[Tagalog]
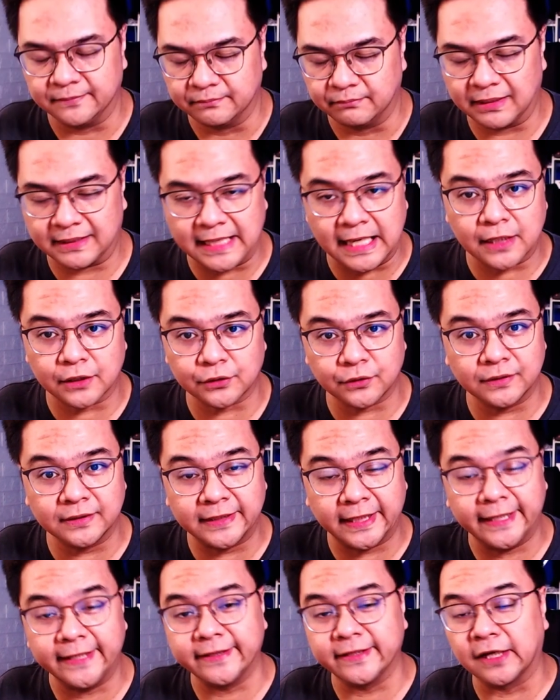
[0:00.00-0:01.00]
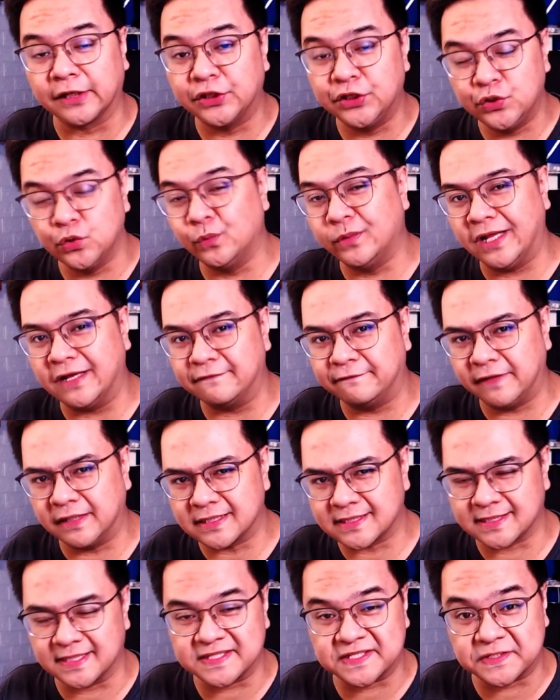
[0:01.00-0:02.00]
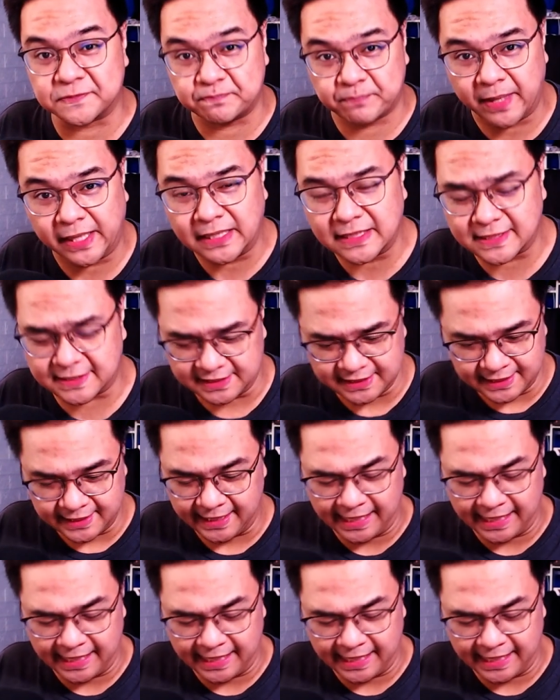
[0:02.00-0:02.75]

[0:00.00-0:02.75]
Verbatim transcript: Magkakaroon din ng new level sa spells.